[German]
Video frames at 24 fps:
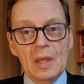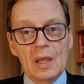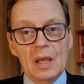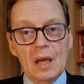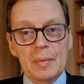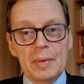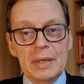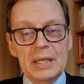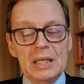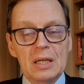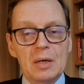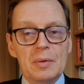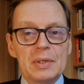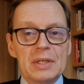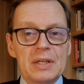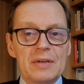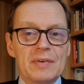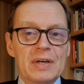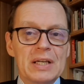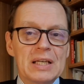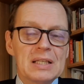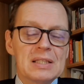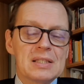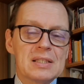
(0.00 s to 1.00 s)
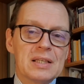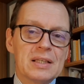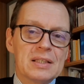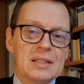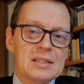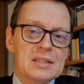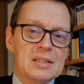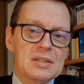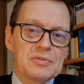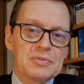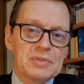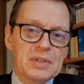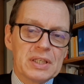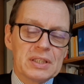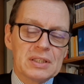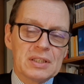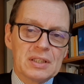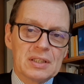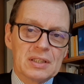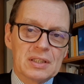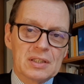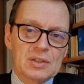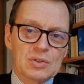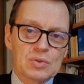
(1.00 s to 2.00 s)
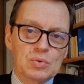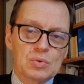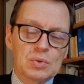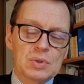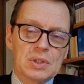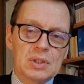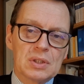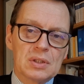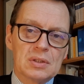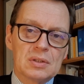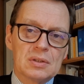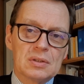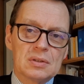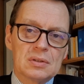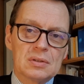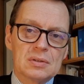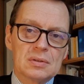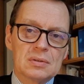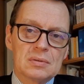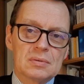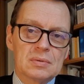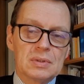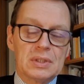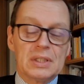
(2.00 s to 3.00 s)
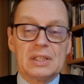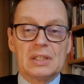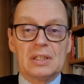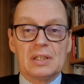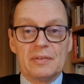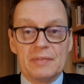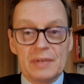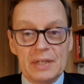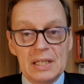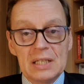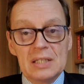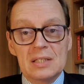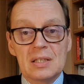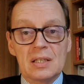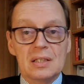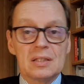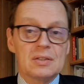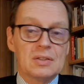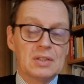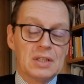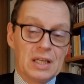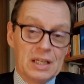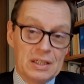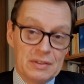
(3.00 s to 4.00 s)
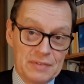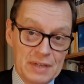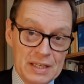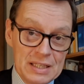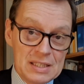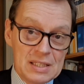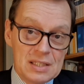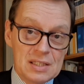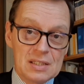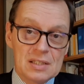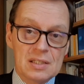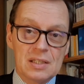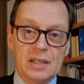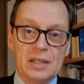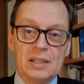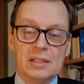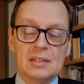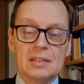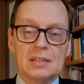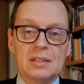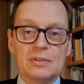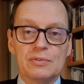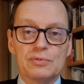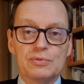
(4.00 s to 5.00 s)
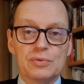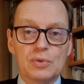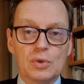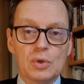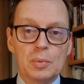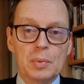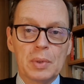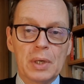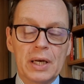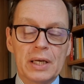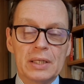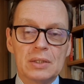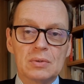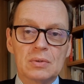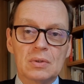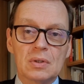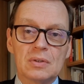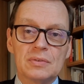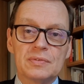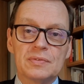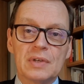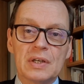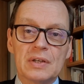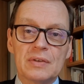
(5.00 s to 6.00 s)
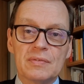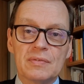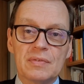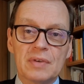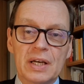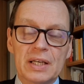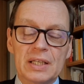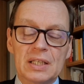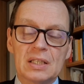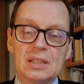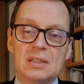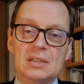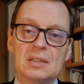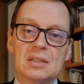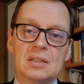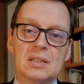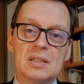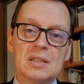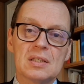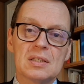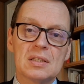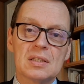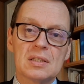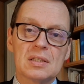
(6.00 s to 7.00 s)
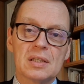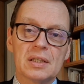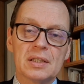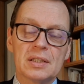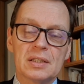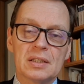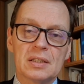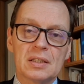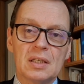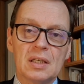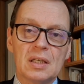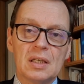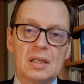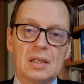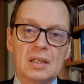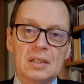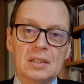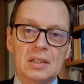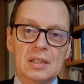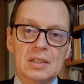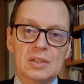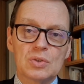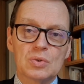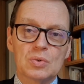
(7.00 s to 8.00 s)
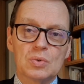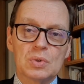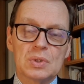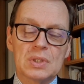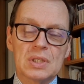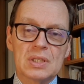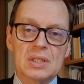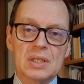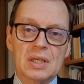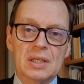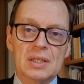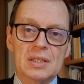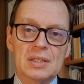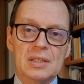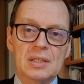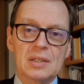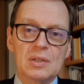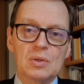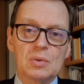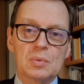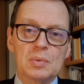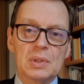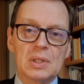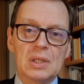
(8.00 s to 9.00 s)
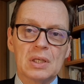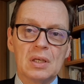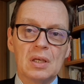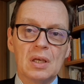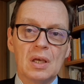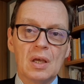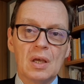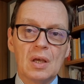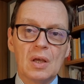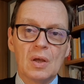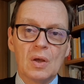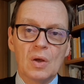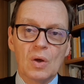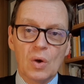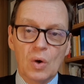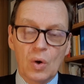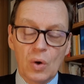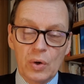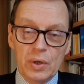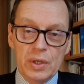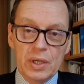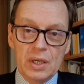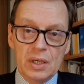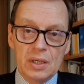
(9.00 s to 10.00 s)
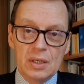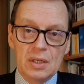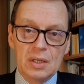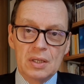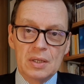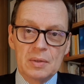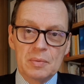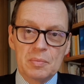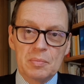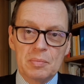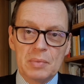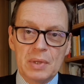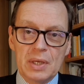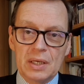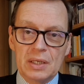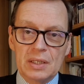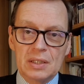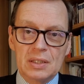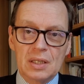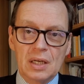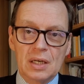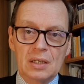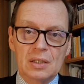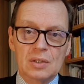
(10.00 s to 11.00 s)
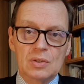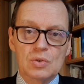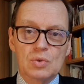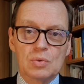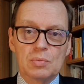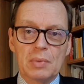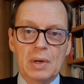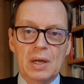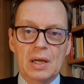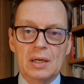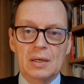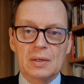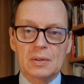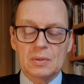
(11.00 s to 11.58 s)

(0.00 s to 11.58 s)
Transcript: Aber ich glaube, in der Weihnachtszeit ist es vielleicht eine ganz gute, oder nicht in der Weihnachtszeit, sondern in der Adventszeit, in der Vorbereitung auf Weihnachten ist es eine ganz gute Sache, sich über die Reue mehr Gedanken zu machen.